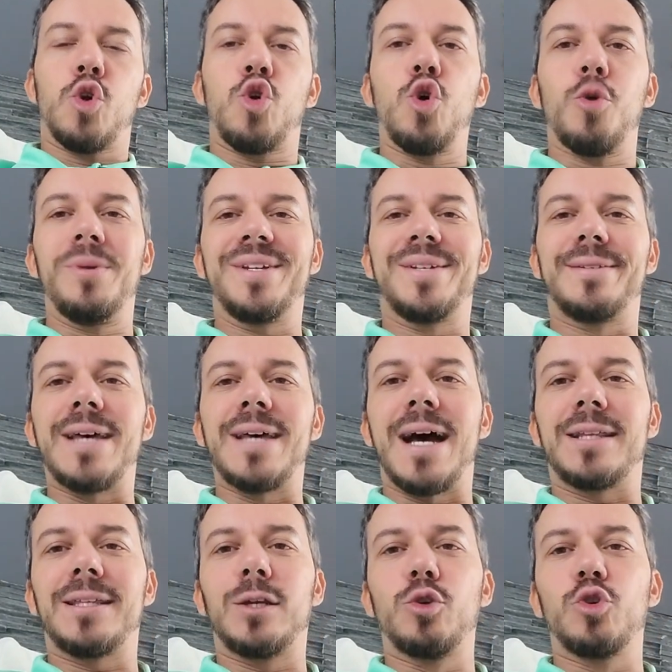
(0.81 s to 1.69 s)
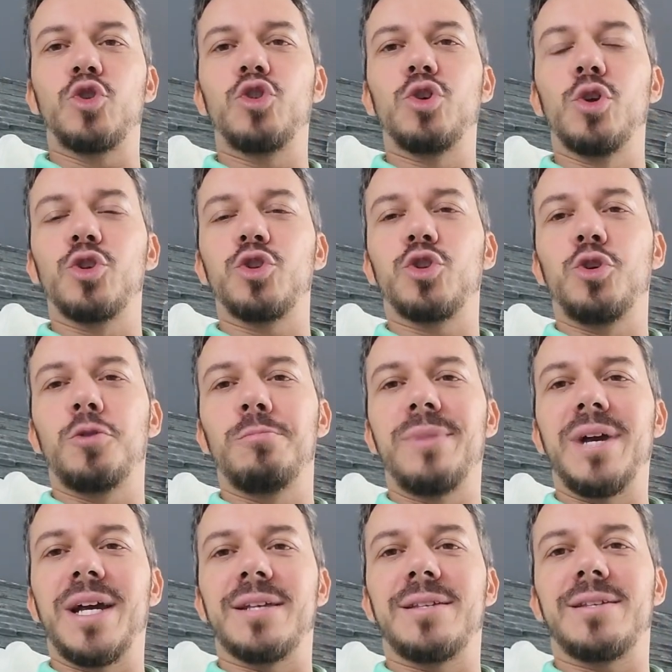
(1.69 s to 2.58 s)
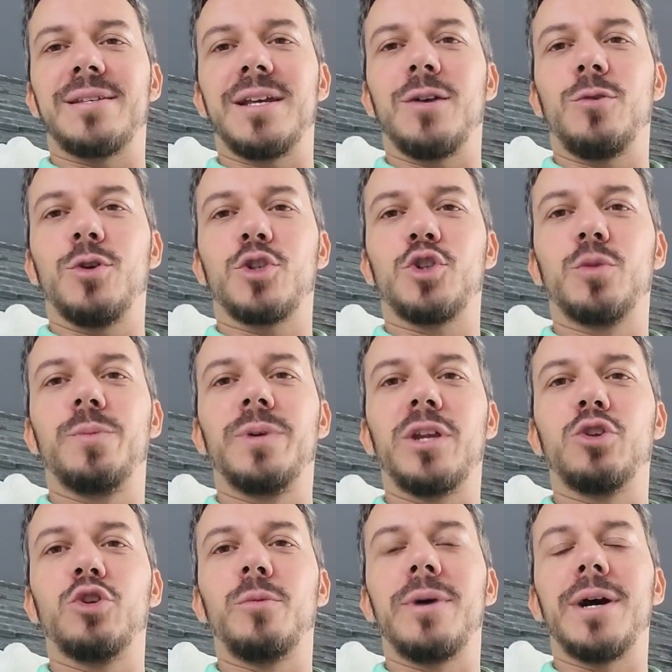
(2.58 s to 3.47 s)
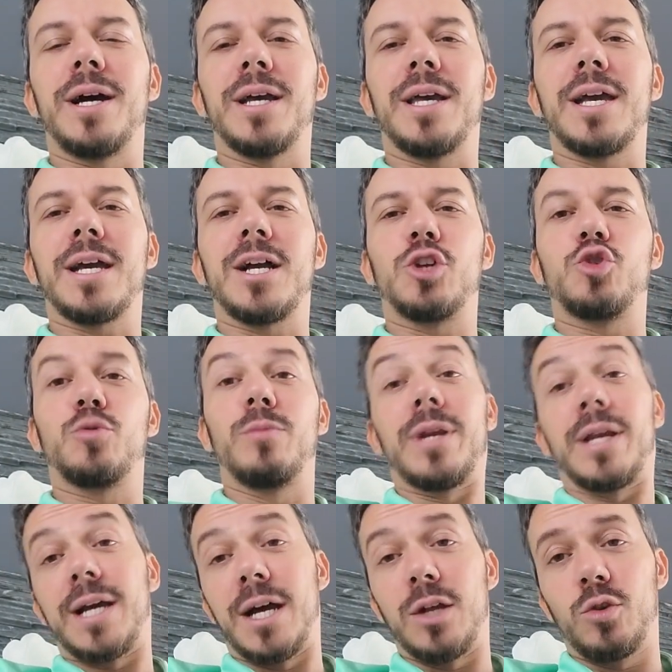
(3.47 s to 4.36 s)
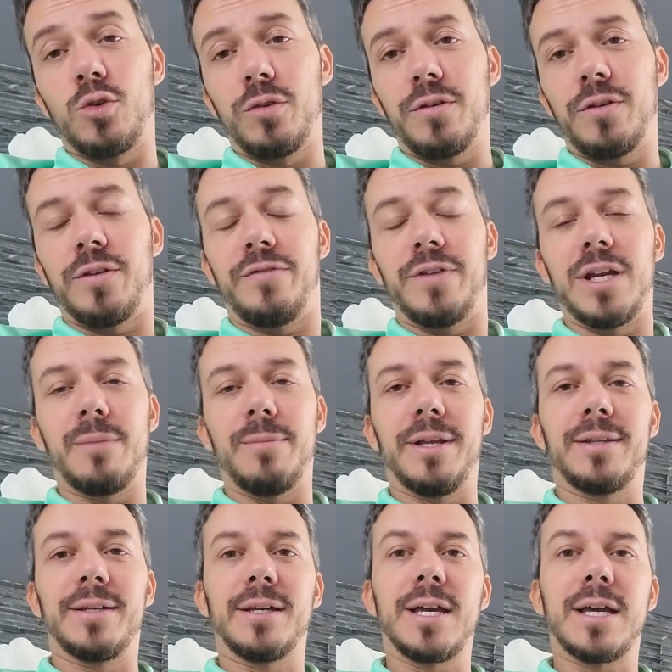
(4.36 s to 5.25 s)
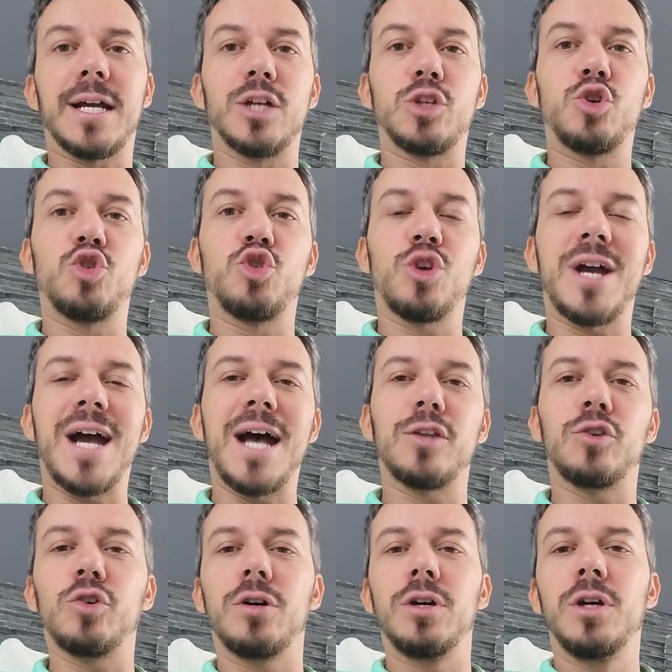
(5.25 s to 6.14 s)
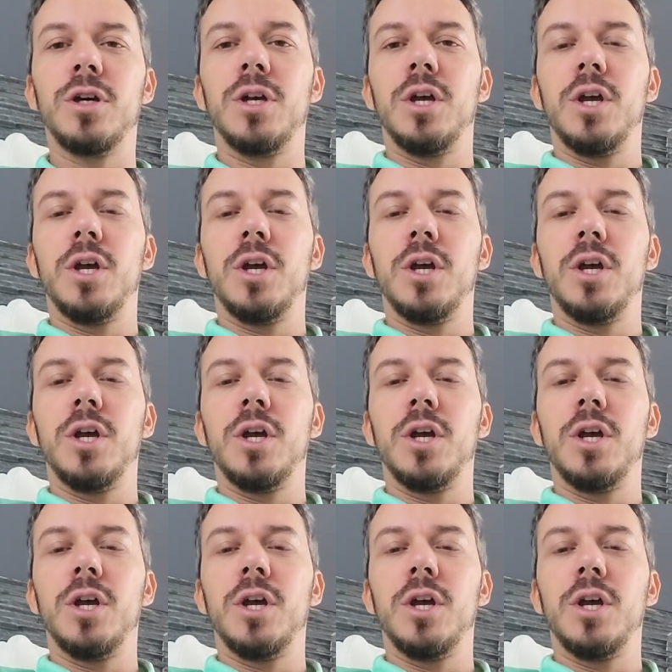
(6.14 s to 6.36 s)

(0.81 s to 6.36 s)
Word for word: come state non solo scommesse in questo periodo ma anche calciomercato e finalmente anche calcio giocato.